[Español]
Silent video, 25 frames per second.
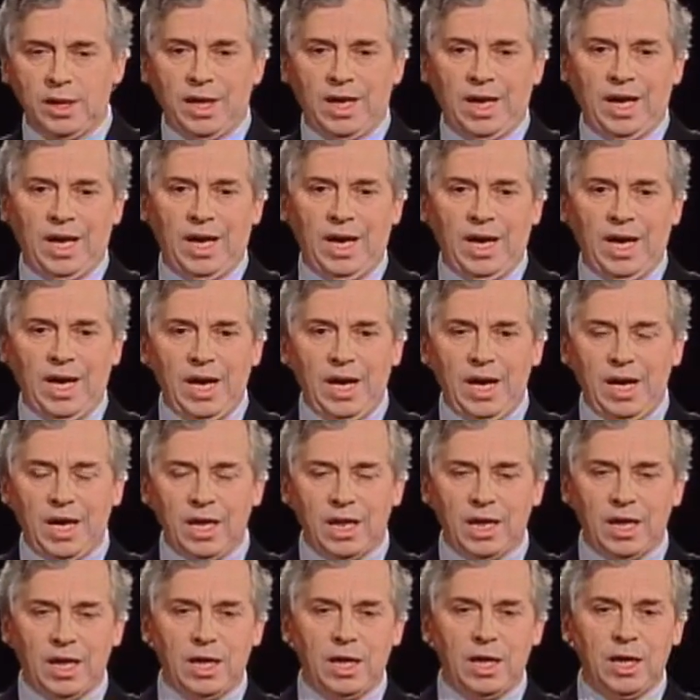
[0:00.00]

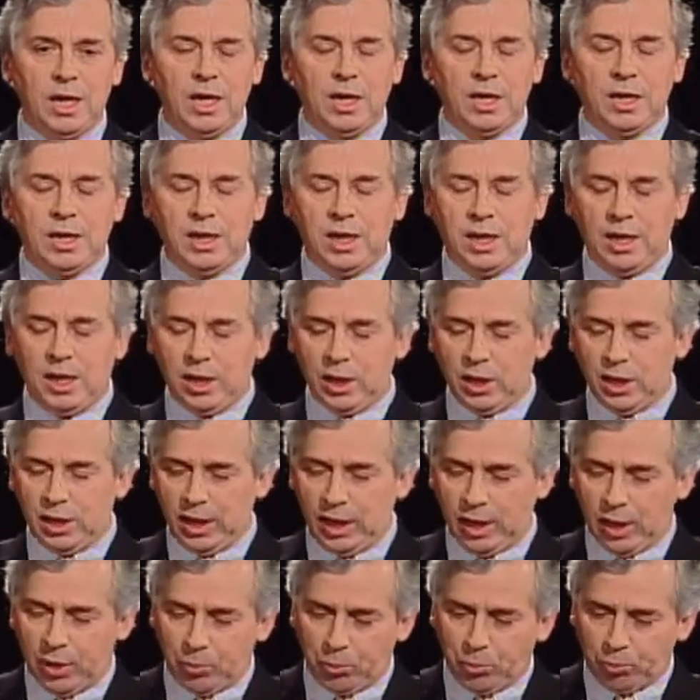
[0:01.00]
leer,
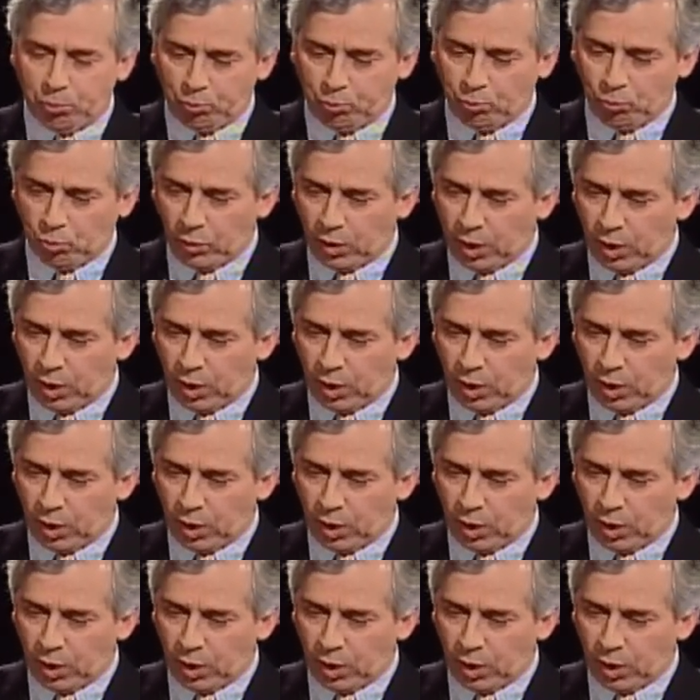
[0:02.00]
de,